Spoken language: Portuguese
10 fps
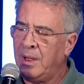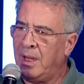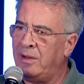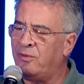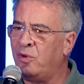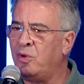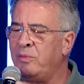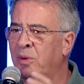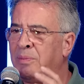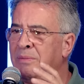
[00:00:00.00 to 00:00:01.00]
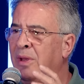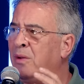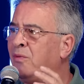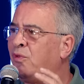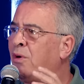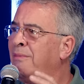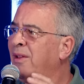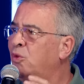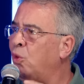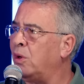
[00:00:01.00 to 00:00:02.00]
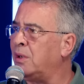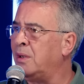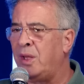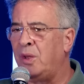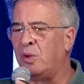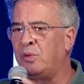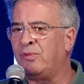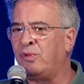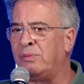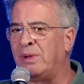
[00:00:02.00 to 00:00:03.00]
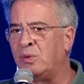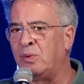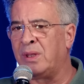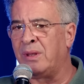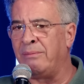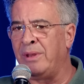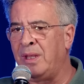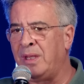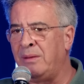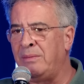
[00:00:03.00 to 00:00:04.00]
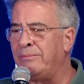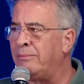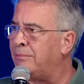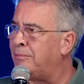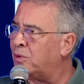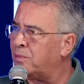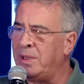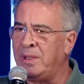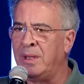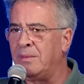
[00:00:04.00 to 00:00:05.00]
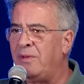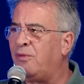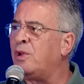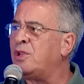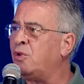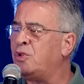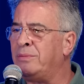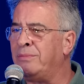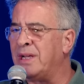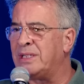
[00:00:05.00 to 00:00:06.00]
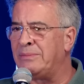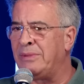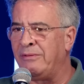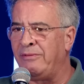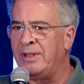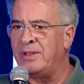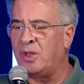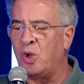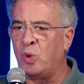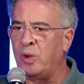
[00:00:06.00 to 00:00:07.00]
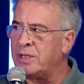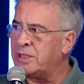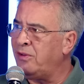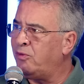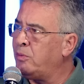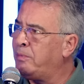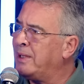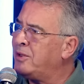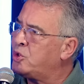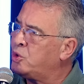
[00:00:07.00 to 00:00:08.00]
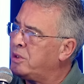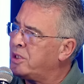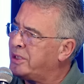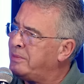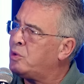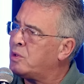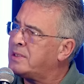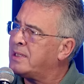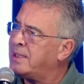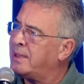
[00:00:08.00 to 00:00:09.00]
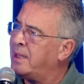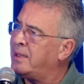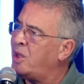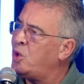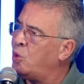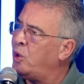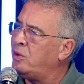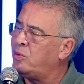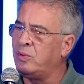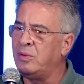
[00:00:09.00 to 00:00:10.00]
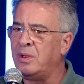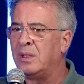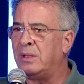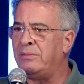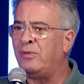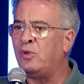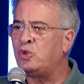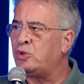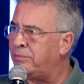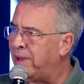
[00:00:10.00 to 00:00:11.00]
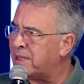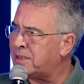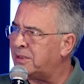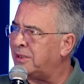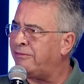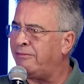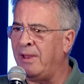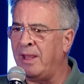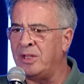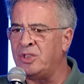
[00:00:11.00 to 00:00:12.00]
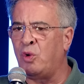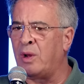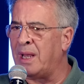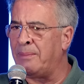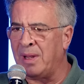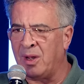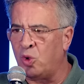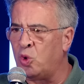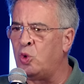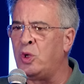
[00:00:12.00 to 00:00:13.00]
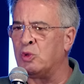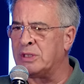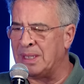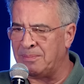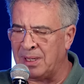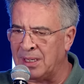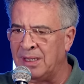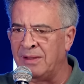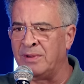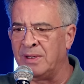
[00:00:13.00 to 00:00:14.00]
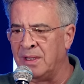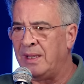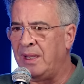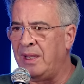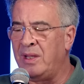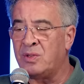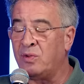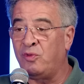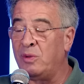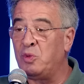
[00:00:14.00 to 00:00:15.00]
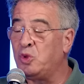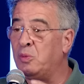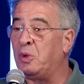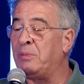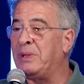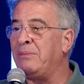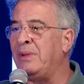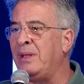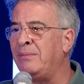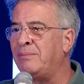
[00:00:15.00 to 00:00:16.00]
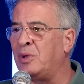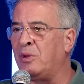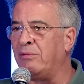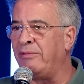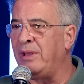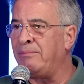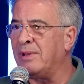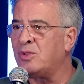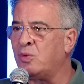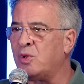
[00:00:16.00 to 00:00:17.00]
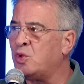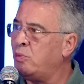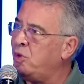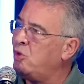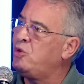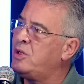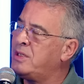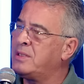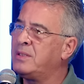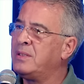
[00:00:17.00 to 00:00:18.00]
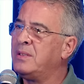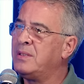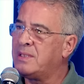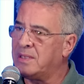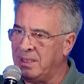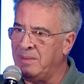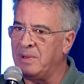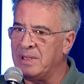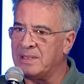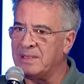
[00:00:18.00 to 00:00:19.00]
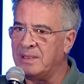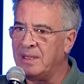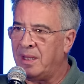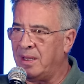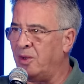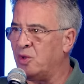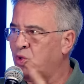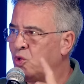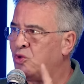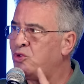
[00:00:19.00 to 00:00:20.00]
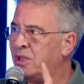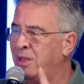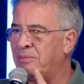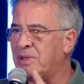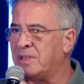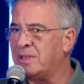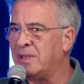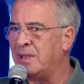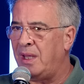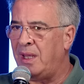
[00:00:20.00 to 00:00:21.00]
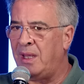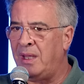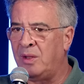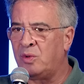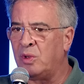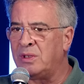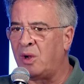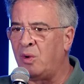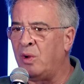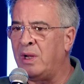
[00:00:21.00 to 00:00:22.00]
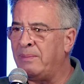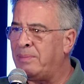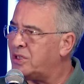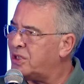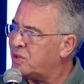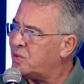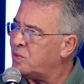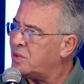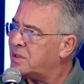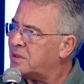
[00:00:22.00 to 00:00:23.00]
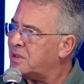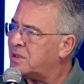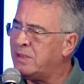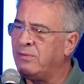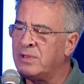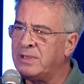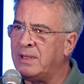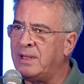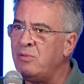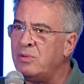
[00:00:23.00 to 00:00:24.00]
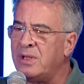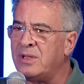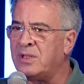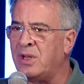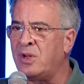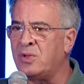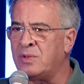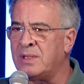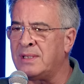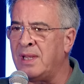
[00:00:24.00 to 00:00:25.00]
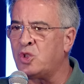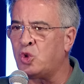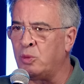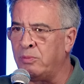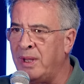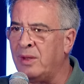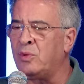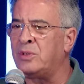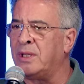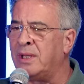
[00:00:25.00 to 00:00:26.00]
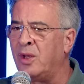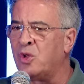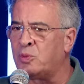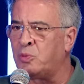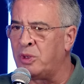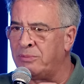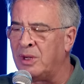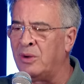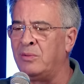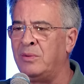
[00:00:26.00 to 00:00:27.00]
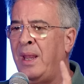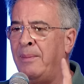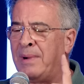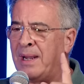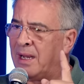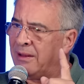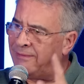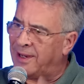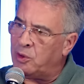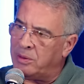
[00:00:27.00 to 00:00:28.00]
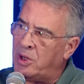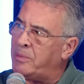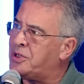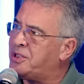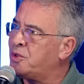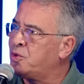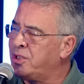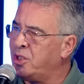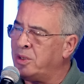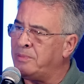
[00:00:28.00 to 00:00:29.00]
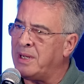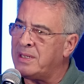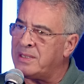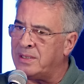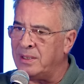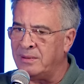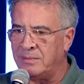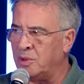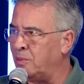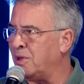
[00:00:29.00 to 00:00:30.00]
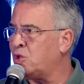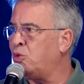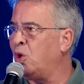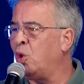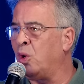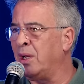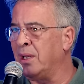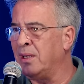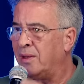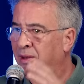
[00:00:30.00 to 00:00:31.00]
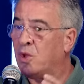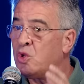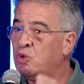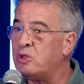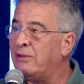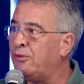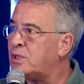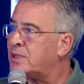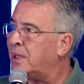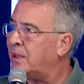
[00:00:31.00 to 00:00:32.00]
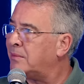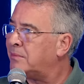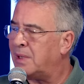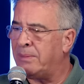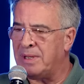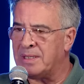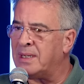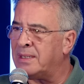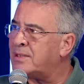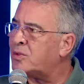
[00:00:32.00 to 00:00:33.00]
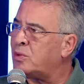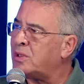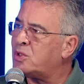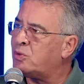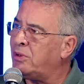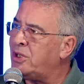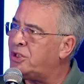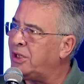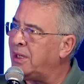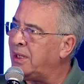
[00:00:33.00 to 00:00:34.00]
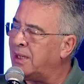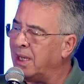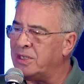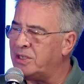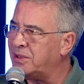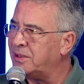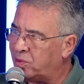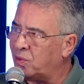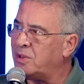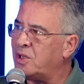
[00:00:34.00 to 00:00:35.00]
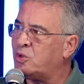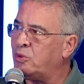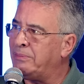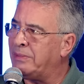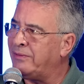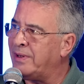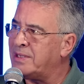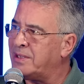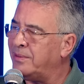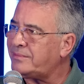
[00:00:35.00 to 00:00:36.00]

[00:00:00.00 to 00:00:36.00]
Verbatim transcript: Ele foi o meu primeiro formador. E outro formador também que me, me, influenciou demais na minha vida, que eu conheci, foi o Padre Jonas, em 1978. Também foi outro mestre na fé de orar pela cura e usar a palavra. E isso foi muito bom para mim, porque eu vi em pessoas humildes, simples, que Deus usa o simples. E toda glória para Jesus. Se você tem um desejo de ser instrumento de Deus para o irmão e para levar o irmão para Jesus e não para si, não para sua glória, Deus usa você, apesar de toda a sua indignidade, toda a sua imperfeição.